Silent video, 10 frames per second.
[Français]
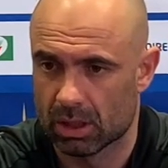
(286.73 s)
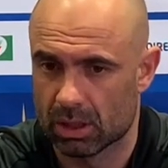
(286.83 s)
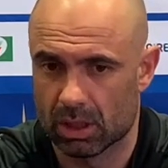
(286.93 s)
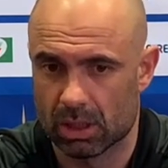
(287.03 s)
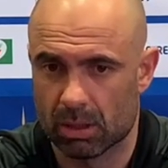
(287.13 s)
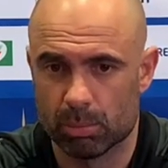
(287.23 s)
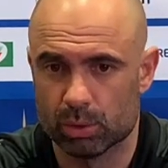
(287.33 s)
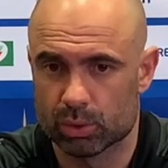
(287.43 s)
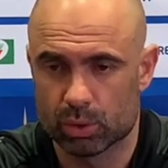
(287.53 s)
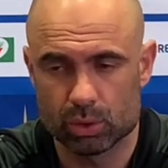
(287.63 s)
des,
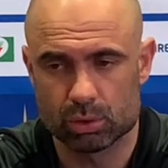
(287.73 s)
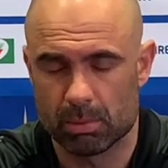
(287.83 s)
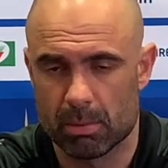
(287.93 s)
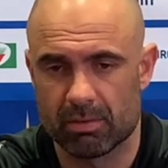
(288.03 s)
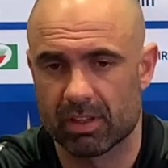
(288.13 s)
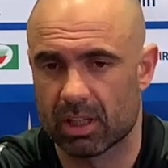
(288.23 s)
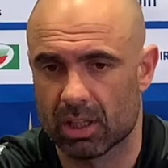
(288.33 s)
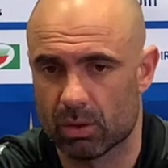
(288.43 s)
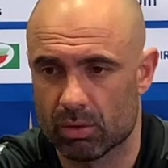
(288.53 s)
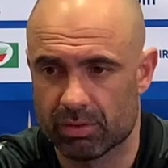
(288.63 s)
bonnes choses, même avec
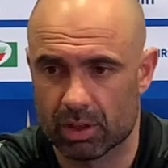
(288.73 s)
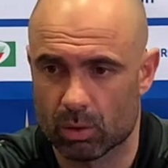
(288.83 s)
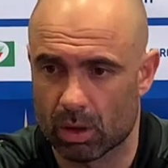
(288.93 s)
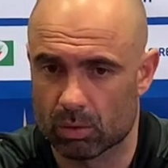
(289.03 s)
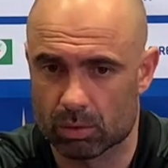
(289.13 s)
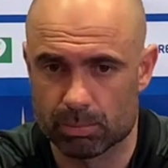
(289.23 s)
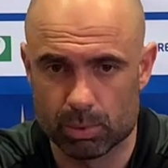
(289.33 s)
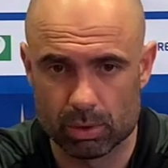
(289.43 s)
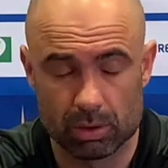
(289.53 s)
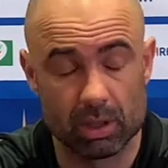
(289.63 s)
les deux victoires
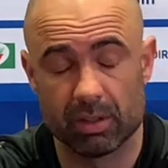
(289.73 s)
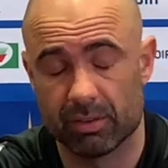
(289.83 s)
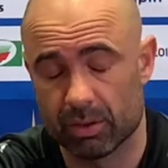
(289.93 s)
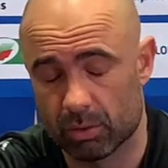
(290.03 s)
contre euh,